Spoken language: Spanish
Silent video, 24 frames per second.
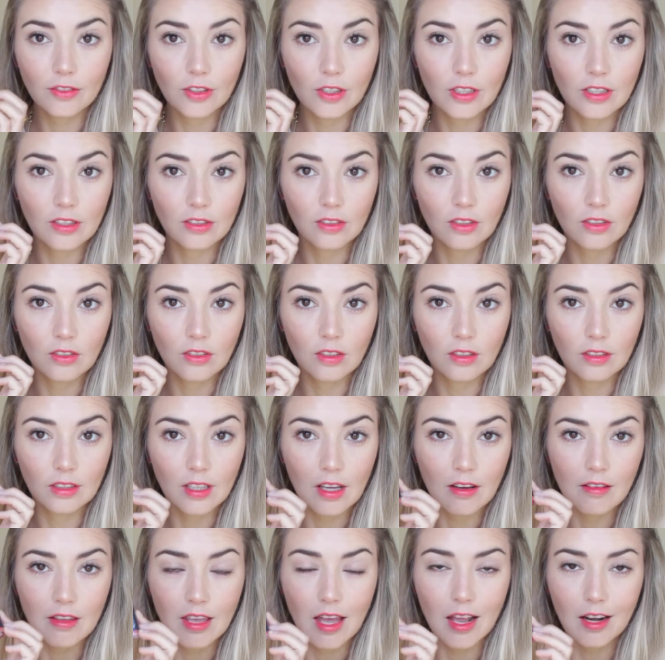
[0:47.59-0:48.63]
son estos dos
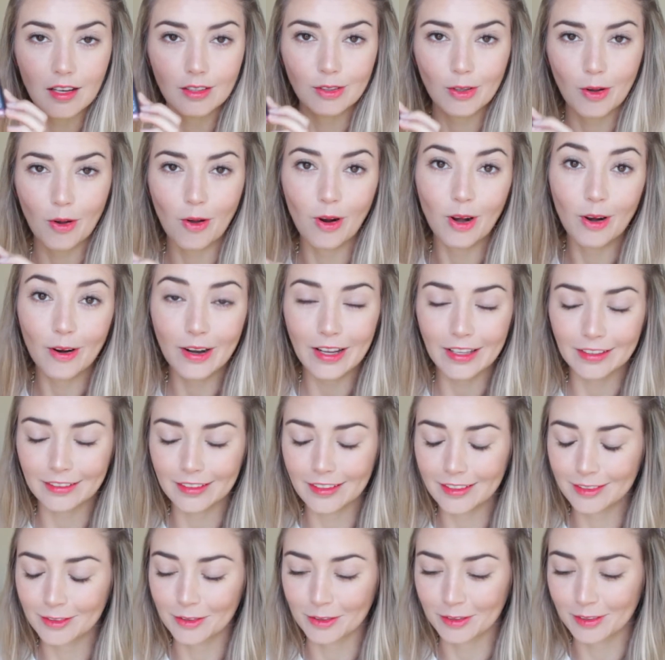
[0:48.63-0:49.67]
labiales o
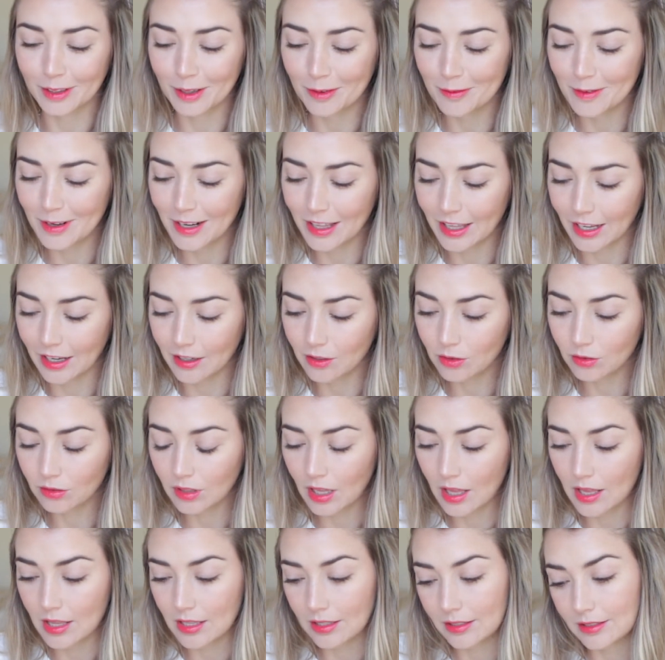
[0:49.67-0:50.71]
coloretes, no sé cómo le digan
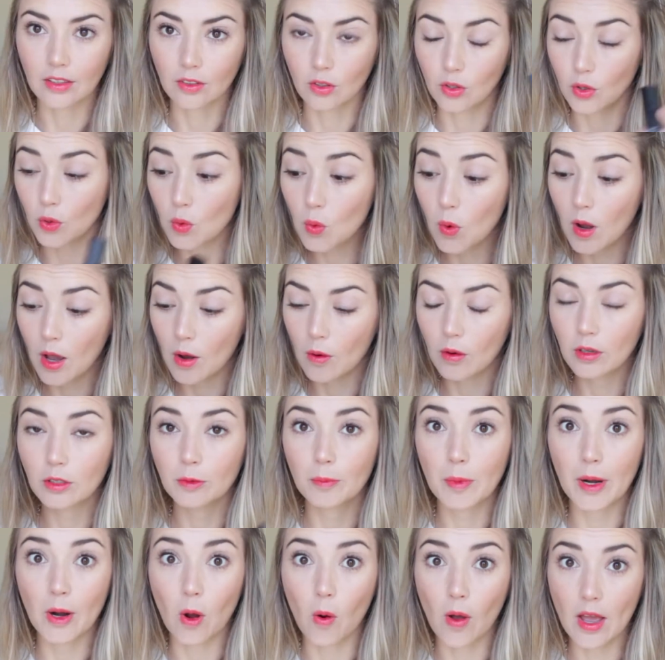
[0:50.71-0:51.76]
ustedes, que son nuevos,
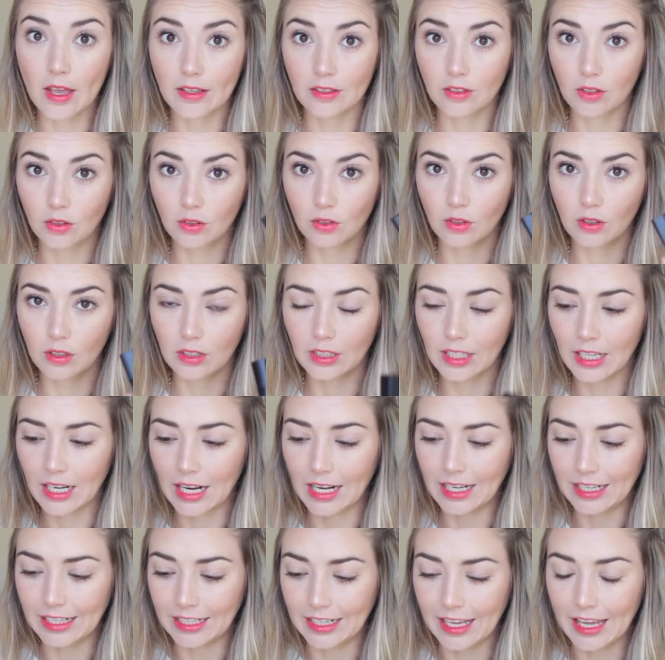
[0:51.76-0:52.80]
pero estos son de
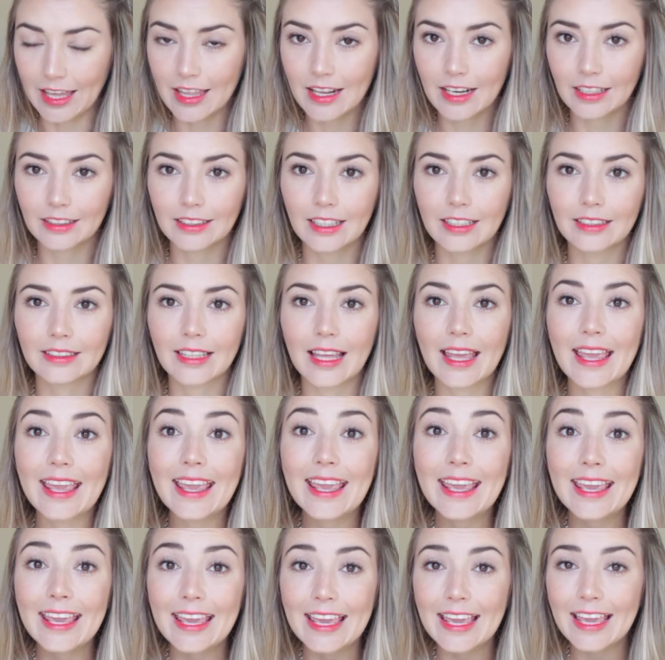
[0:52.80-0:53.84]
la línea hidratante
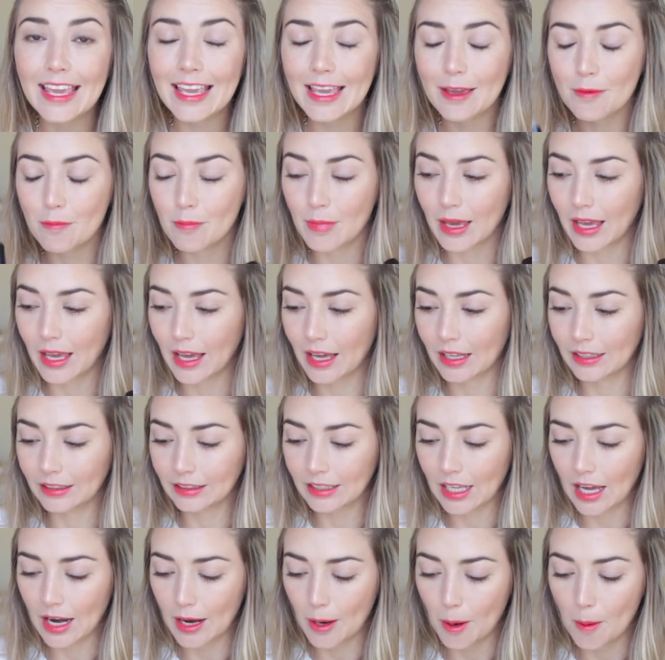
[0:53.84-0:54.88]
y me
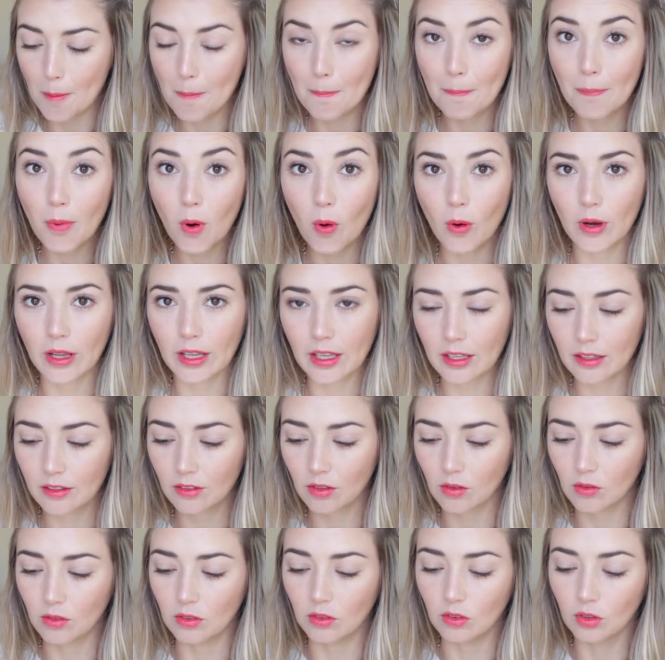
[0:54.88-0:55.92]
encantaron porque
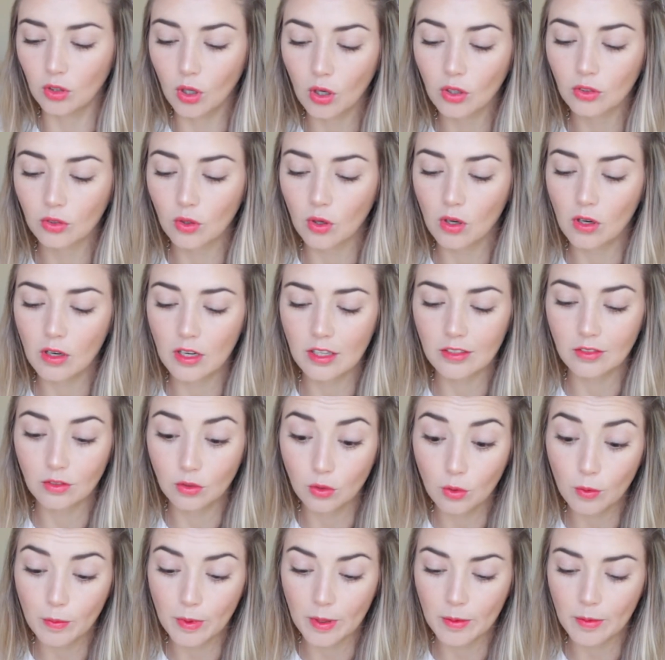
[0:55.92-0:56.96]
son dos colores
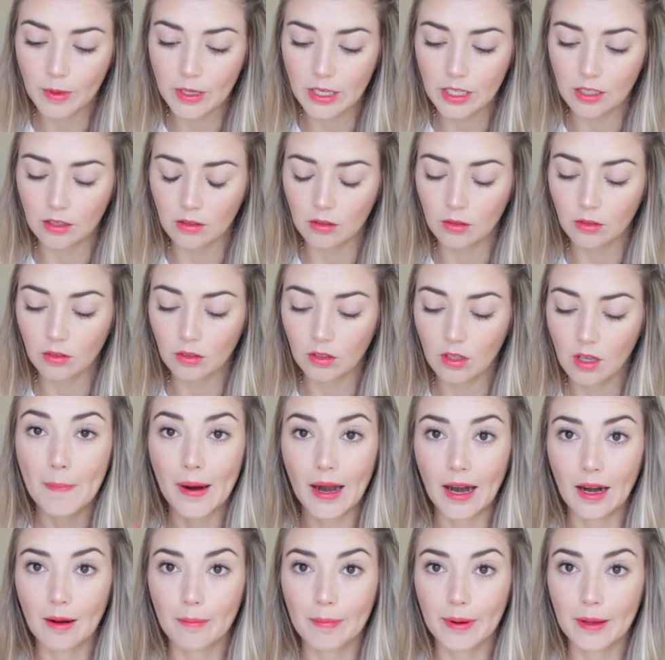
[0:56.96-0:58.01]
súper bonitos
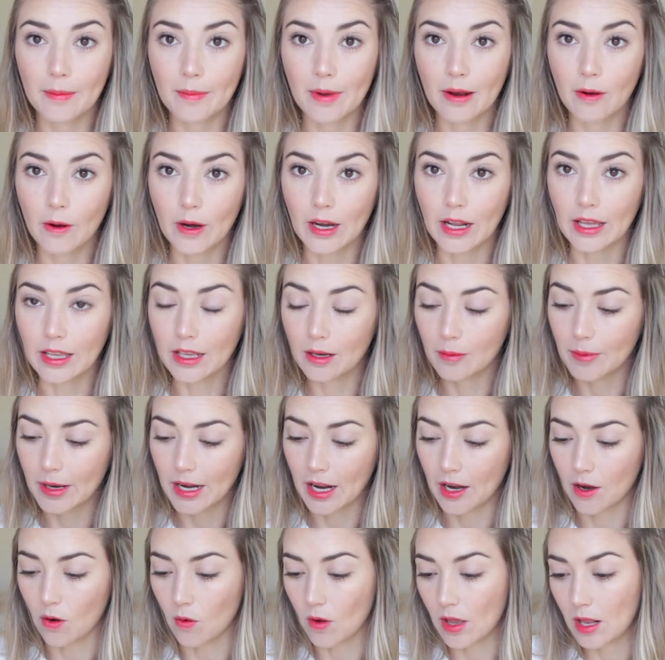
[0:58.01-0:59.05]
para la primavera y el
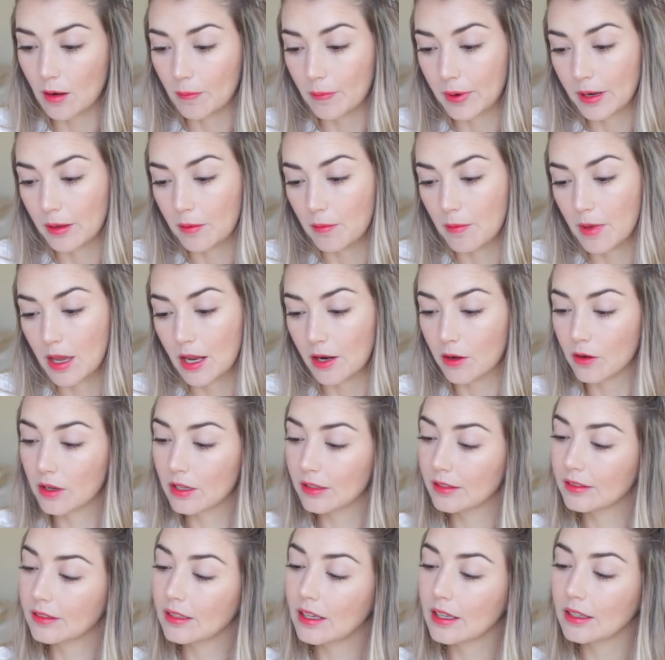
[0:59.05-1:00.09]
verano. El primero
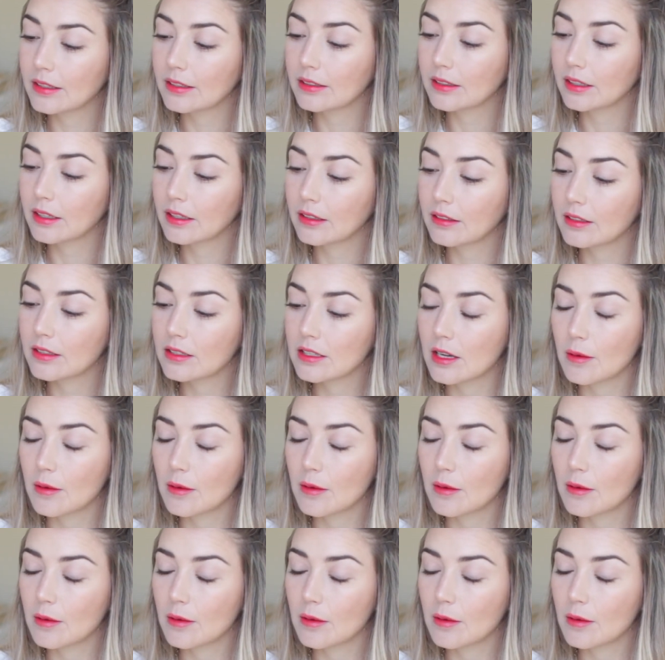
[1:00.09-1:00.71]
es este que se